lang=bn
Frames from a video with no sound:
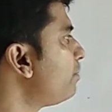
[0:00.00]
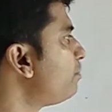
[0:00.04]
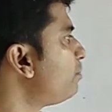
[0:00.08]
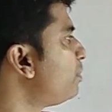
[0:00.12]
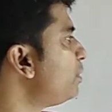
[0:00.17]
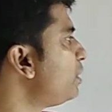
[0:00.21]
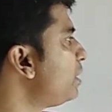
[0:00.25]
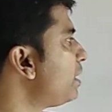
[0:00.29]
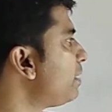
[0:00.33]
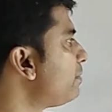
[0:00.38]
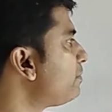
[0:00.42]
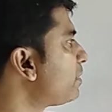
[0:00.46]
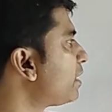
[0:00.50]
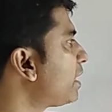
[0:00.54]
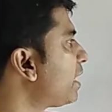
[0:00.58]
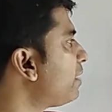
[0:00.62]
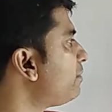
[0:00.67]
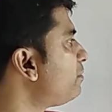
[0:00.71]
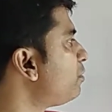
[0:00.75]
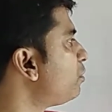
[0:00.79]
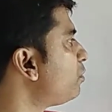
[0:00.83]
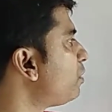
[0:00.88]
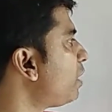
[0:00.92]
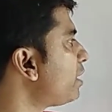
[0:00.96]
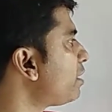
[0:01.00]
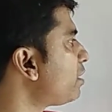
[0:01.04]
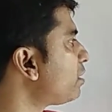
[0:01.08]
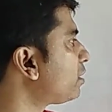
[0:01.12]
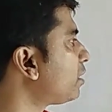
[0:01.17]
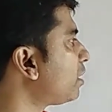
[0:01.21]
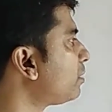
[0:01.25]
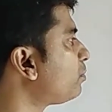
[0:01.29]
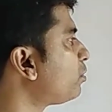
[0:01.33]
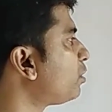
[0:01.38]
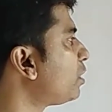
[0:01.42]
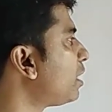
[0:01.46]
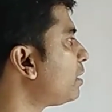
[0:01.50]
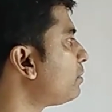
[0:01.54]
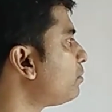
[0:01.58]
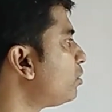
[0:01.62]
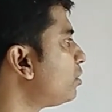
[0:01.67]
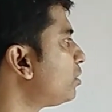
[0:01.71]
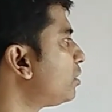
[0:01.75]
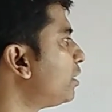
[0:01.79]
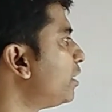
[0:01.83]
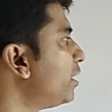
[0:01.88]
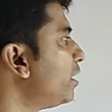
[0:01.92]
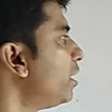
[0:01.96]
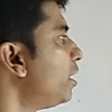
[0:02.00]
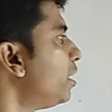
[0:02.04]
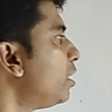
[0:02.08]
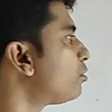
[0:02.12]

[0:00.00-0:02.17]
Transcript: পিএম ভিওয়াই অর্থাৎ প্রধানমন্ত্রী